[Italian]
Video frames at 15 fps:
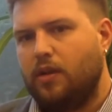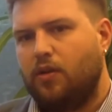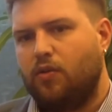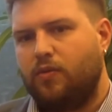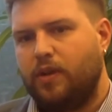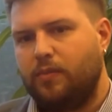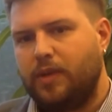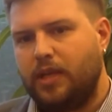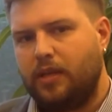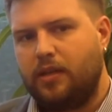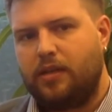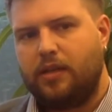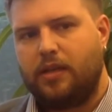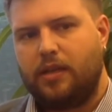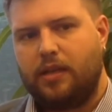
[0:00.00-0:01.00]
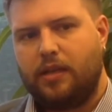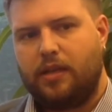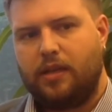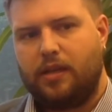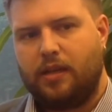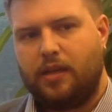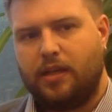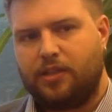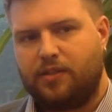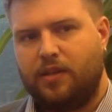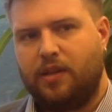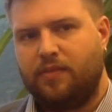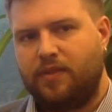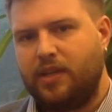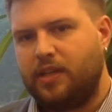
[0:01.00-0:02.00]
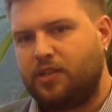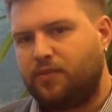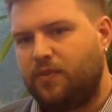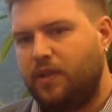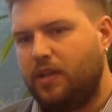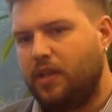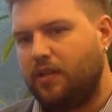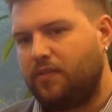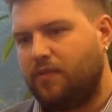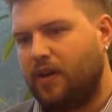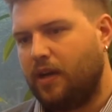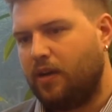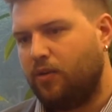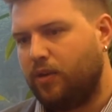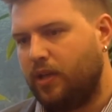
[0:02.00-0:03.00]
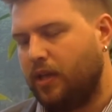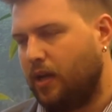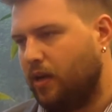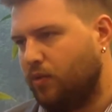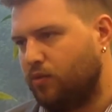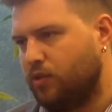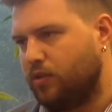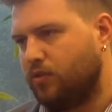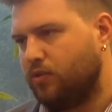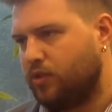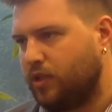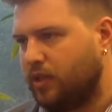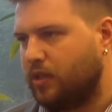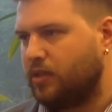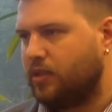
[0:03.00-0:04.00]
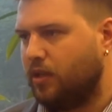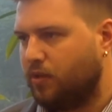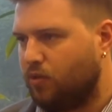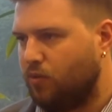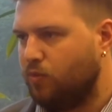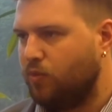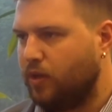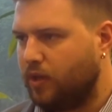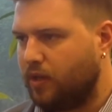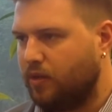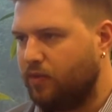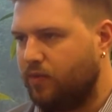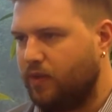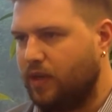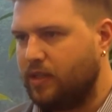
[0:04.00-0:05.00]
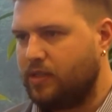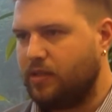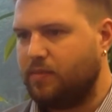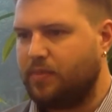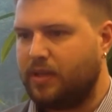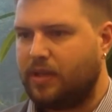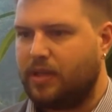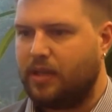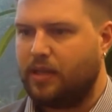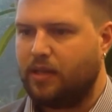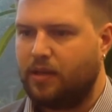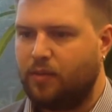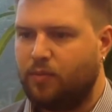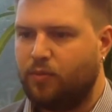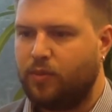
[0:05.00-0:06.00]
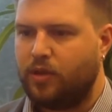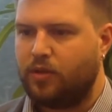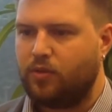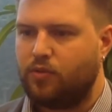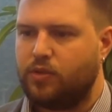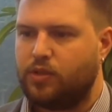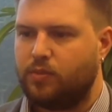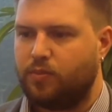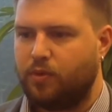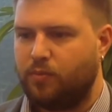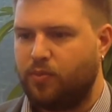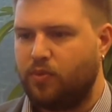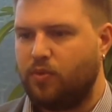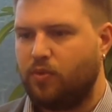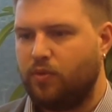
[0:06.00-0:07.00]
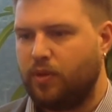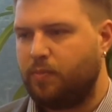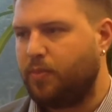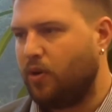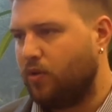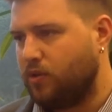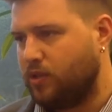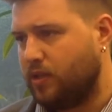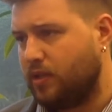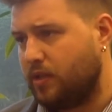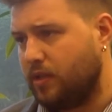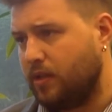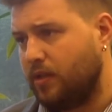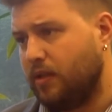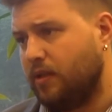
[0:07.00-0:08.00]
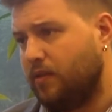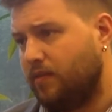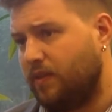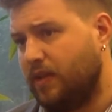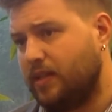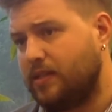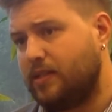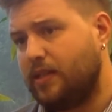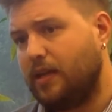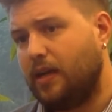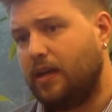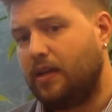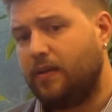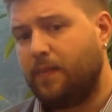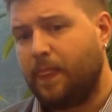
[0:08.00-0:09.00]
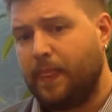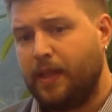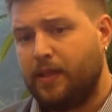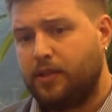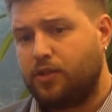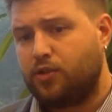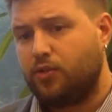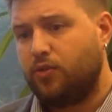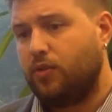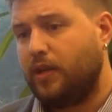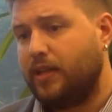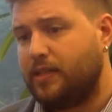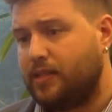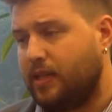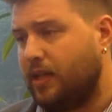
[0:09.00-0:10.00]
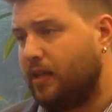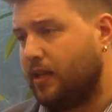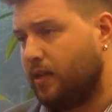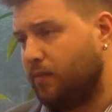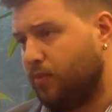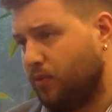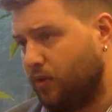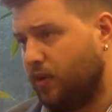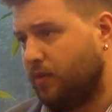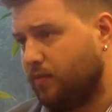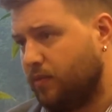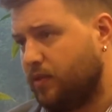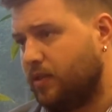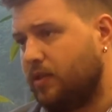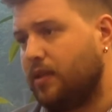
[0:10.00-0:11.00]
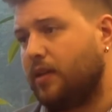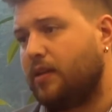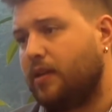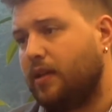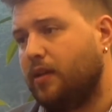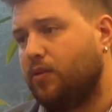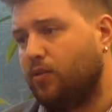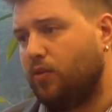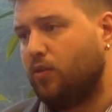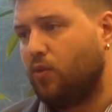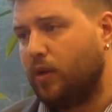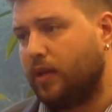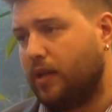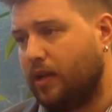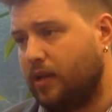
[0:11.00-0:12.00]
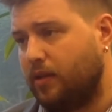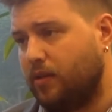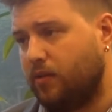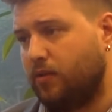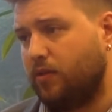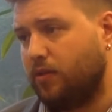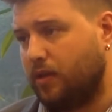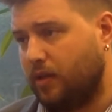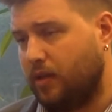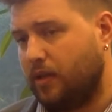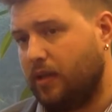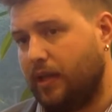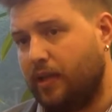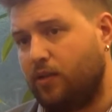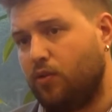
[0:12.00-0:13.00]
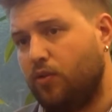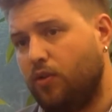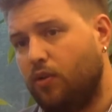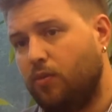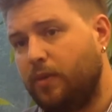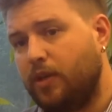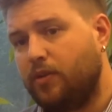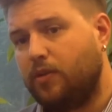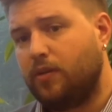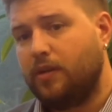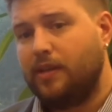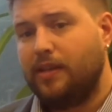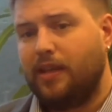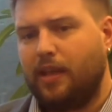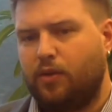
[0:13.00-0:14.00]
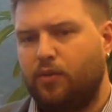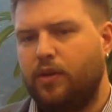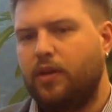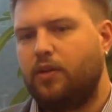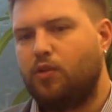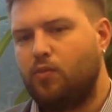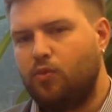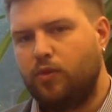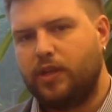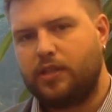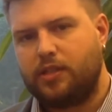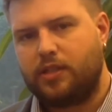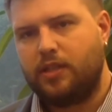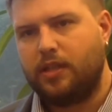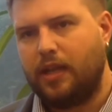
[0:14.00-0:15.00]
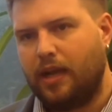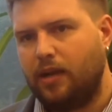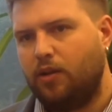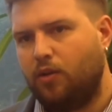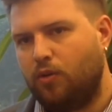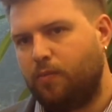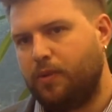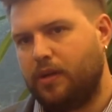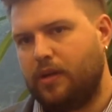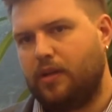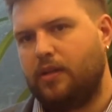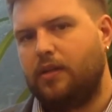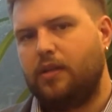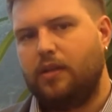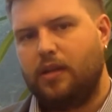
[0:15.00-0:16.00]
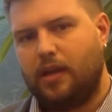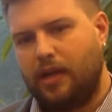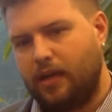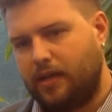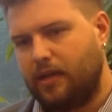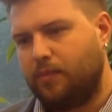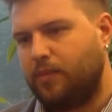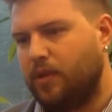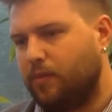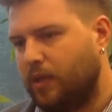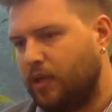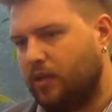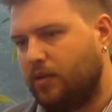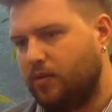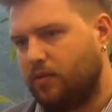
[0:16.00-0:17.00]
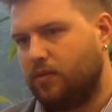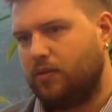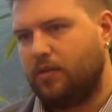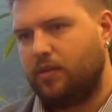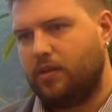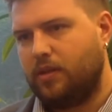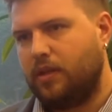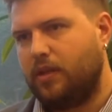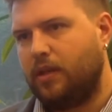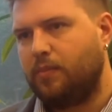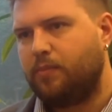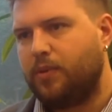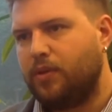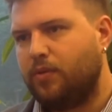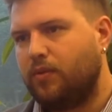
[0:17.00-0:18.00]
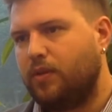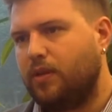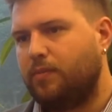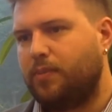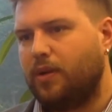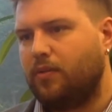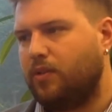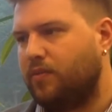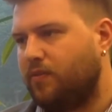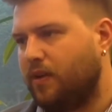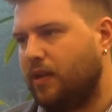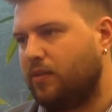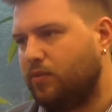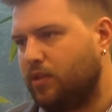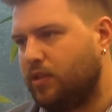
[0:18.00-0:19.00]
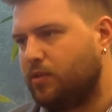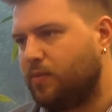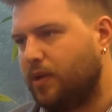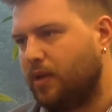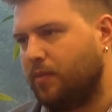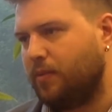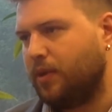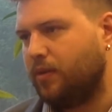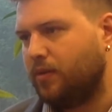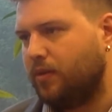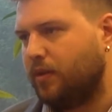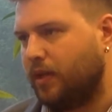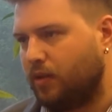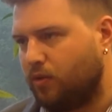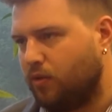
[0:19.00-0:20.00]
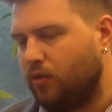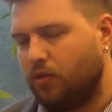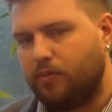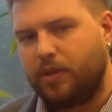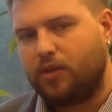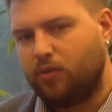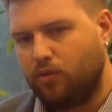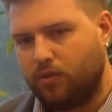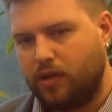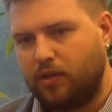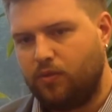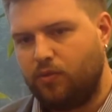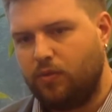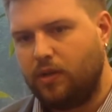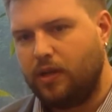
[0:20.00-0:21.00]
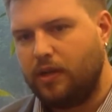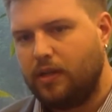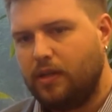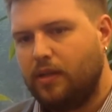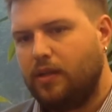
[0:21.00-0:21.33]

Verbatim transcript: Ovviamente eh, la, la, vera sfida è farlo in house, ossia che sia il comune che lo faccia, perché nel momento in cui si propongono i project finanziari sono le aziende che poi si trattengono il guadagno eh, economico e quindi il comune sì ha l'opera, ha il cambiamento eh, dei lampioni, però di fatto di risparmio economico non ha nulla.